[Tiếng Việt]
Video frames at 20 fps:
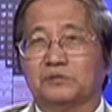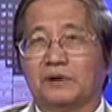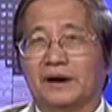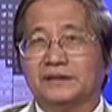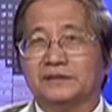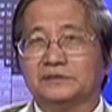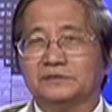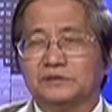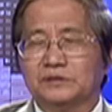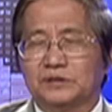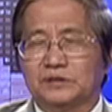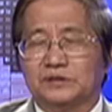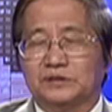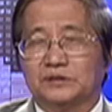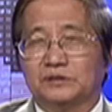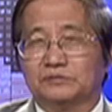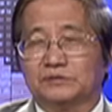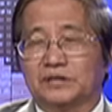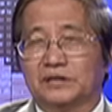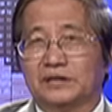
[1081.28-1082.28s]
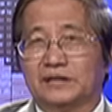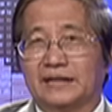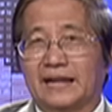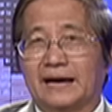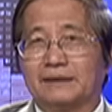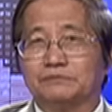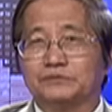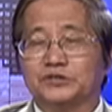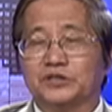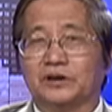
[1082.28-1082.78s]
quan đồng thời
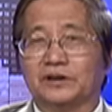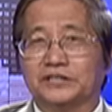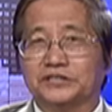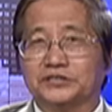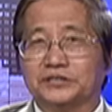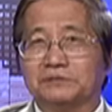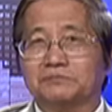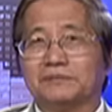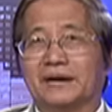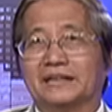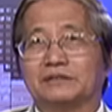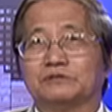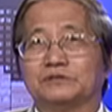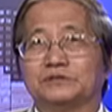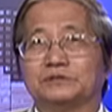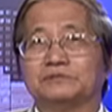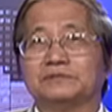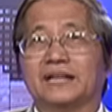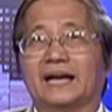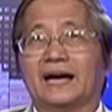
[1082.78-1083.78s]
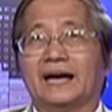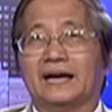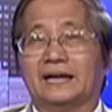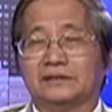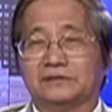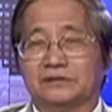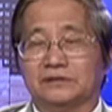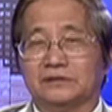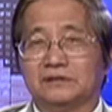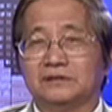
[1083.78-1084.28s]
làm cho cái sức mạnh của chúng ta
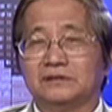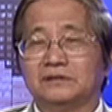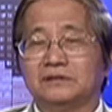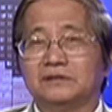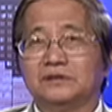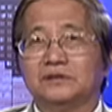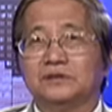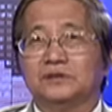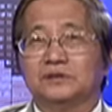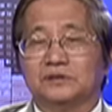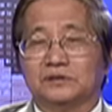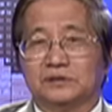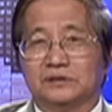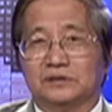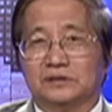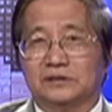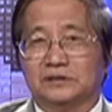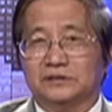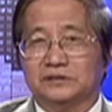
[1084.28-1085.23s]
nó uh,